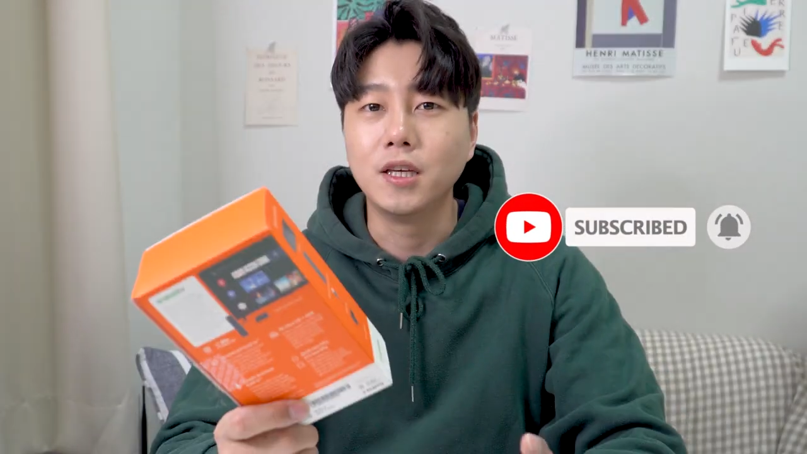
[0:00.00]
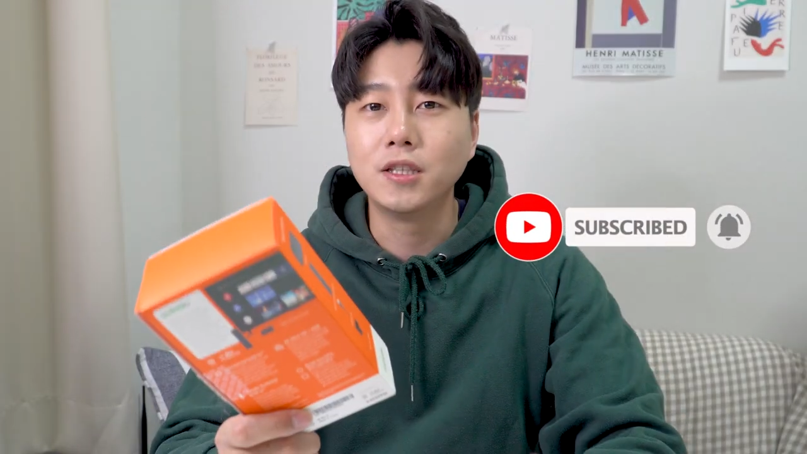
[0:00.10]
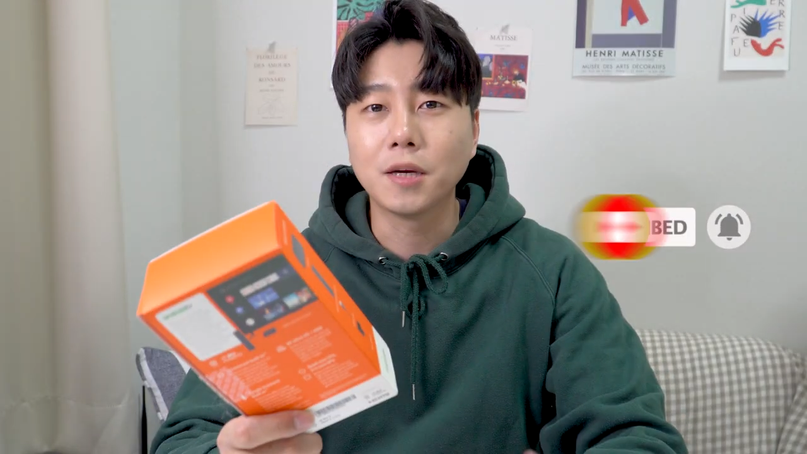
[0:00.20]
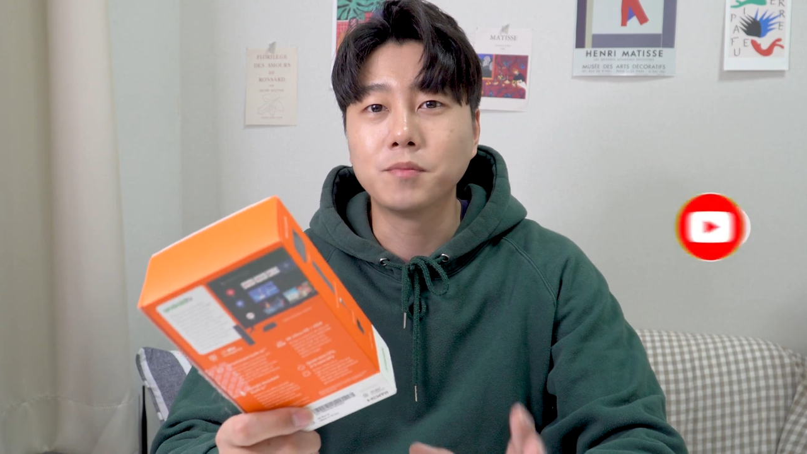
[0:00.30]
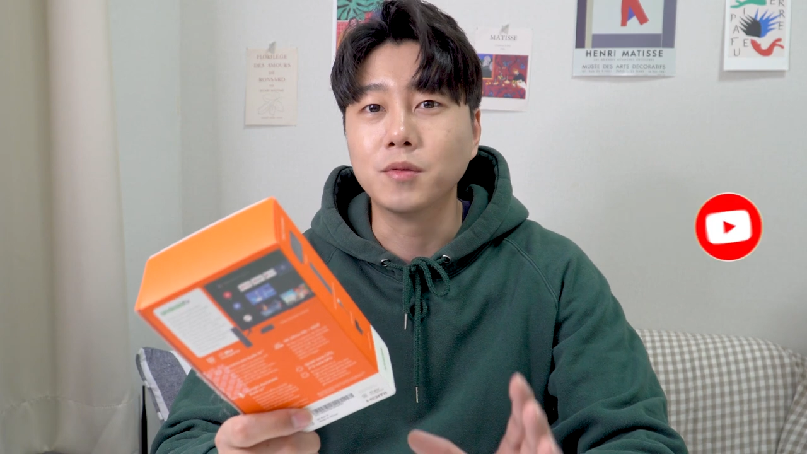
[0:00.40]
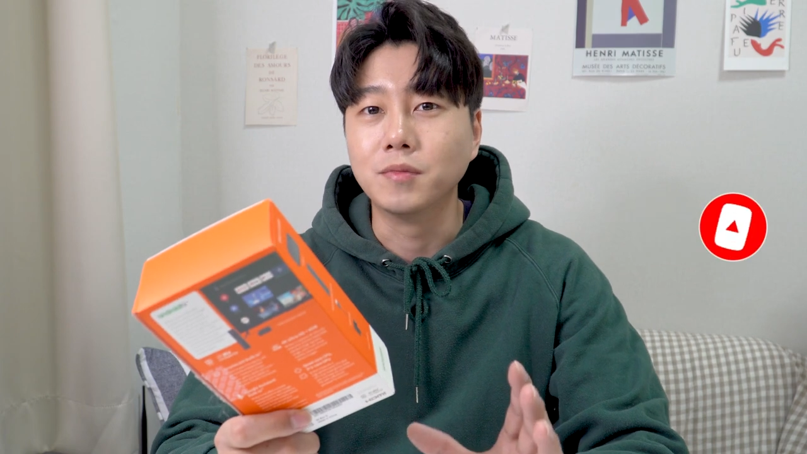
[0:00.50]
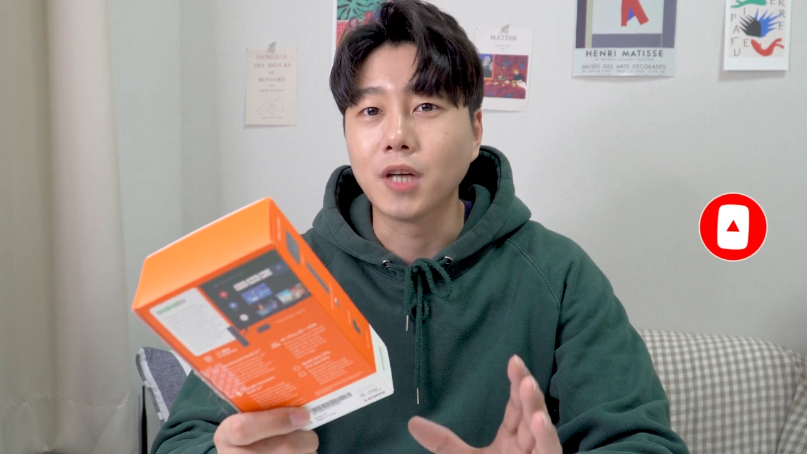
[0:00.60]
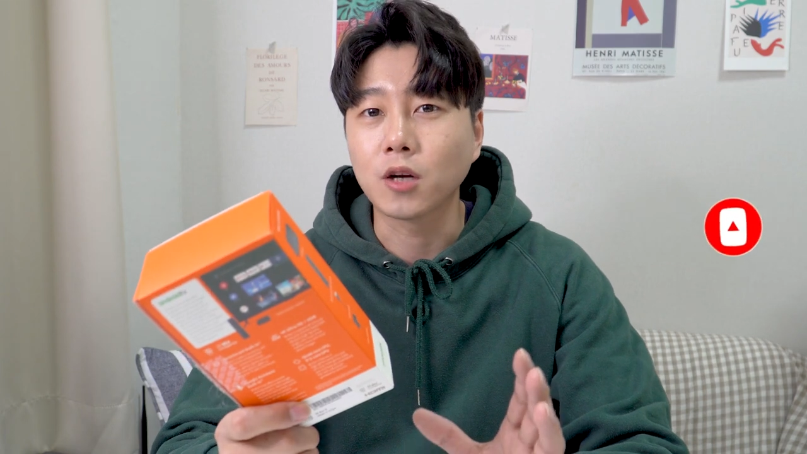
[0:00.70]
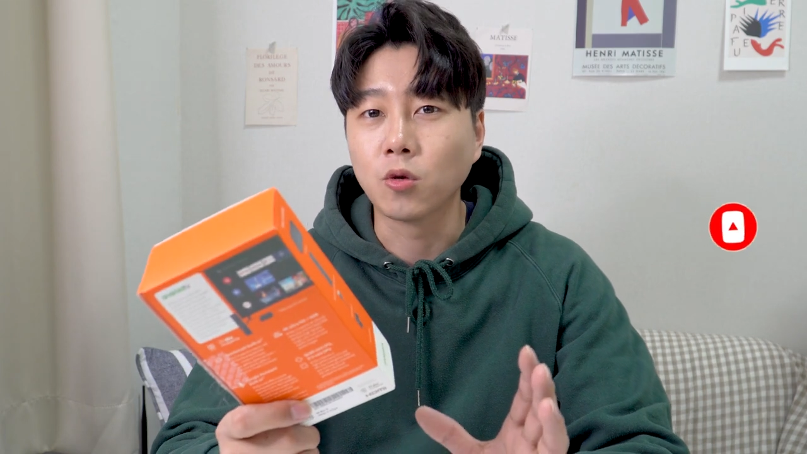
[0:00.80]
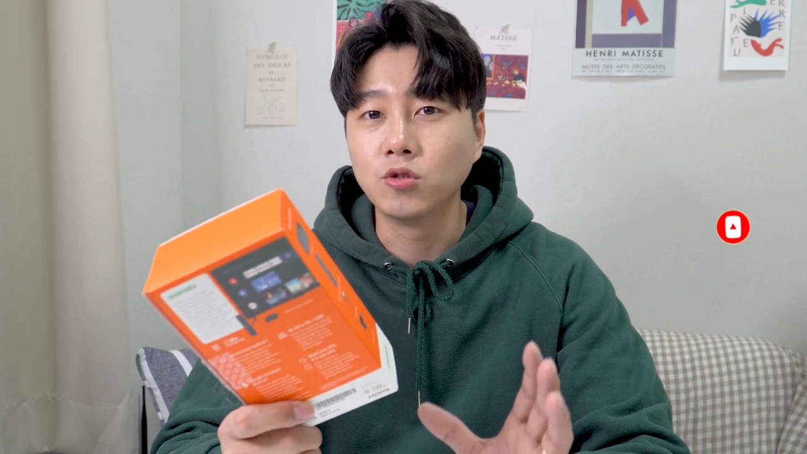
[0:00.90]
이 제품
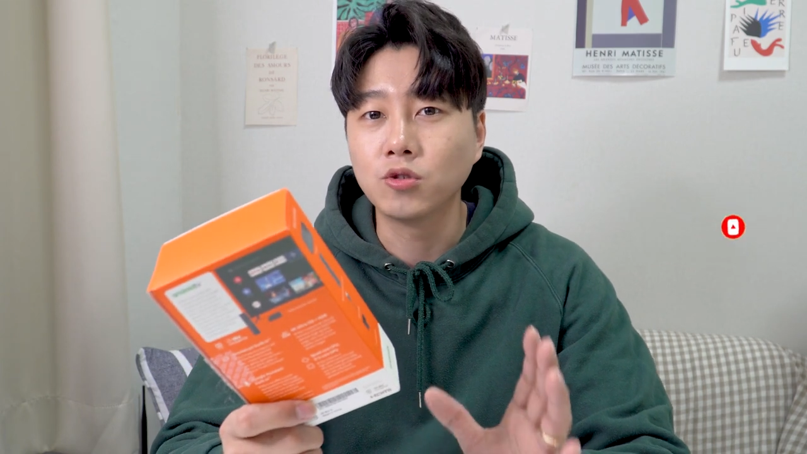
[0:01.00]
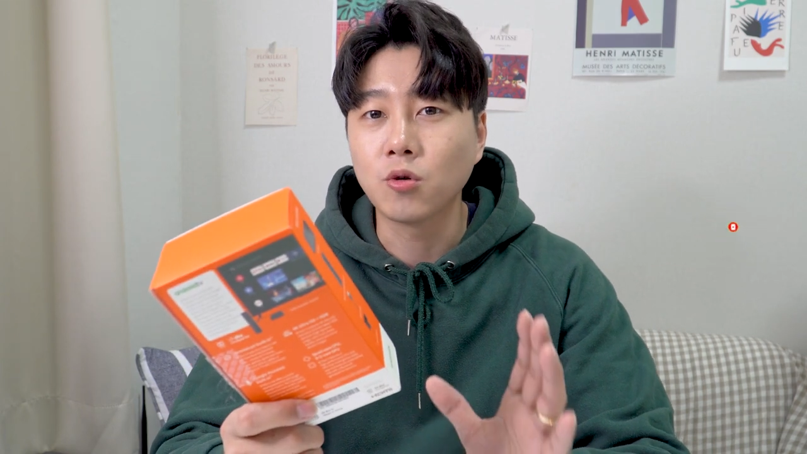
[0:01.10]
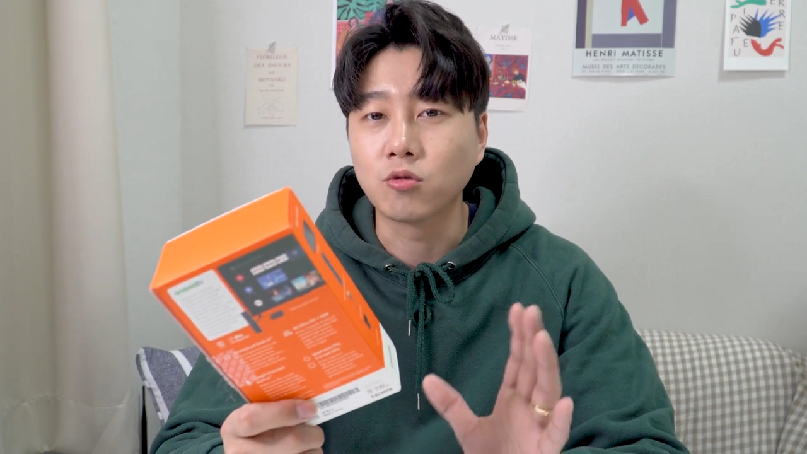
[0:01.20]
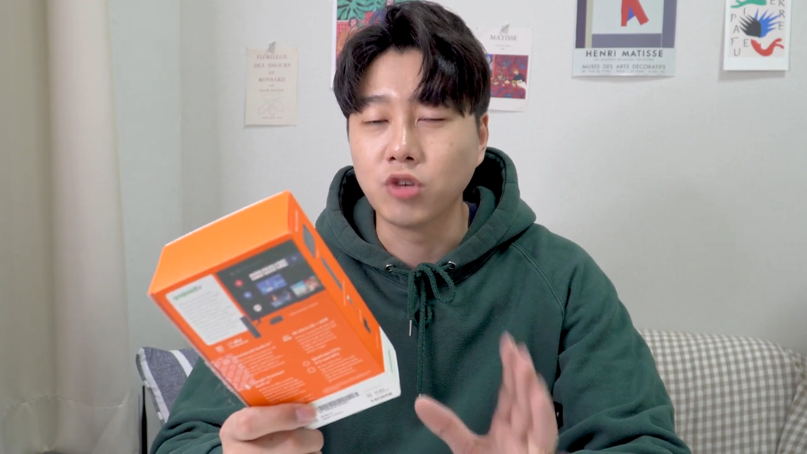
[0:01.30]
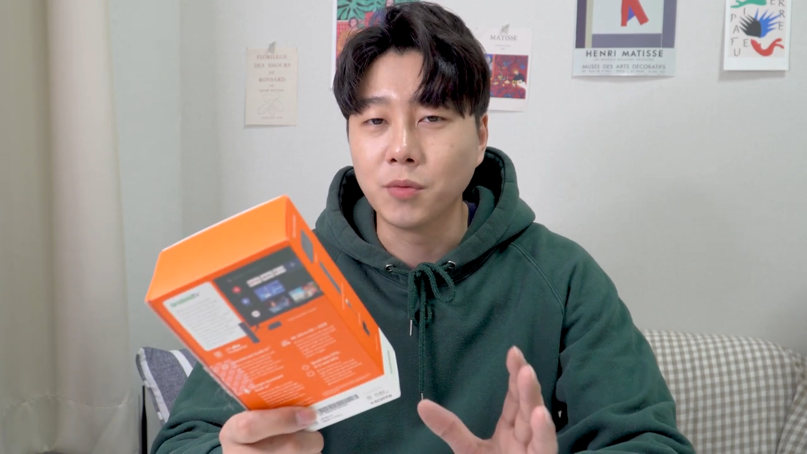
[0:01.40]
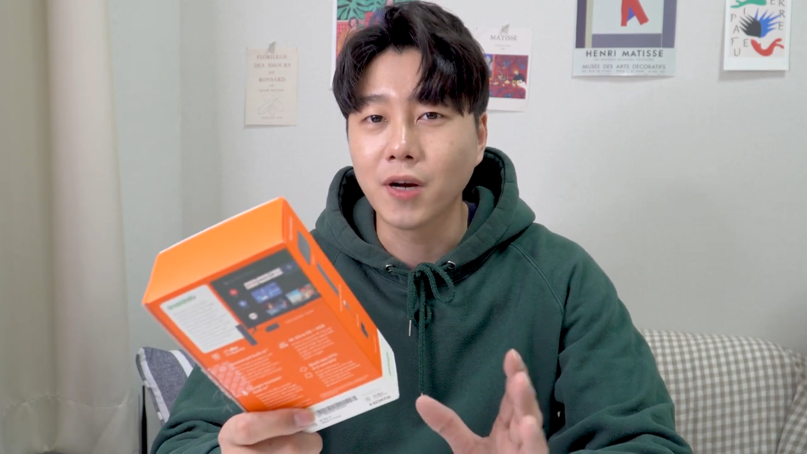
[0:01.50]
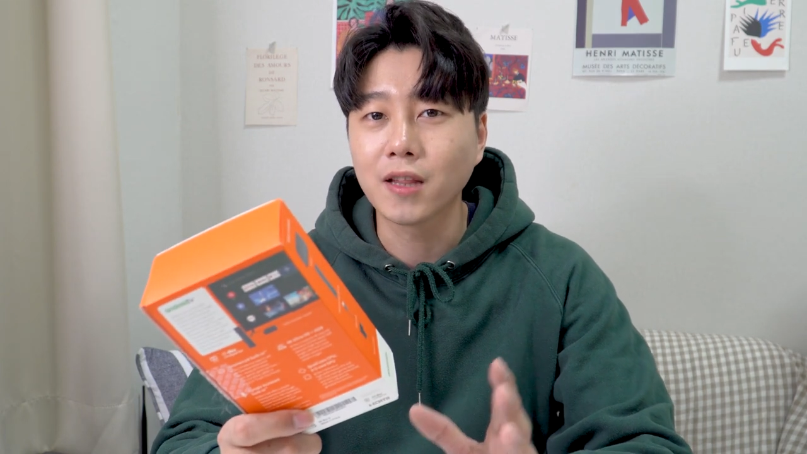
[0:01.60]
제가 돈 주고 구입을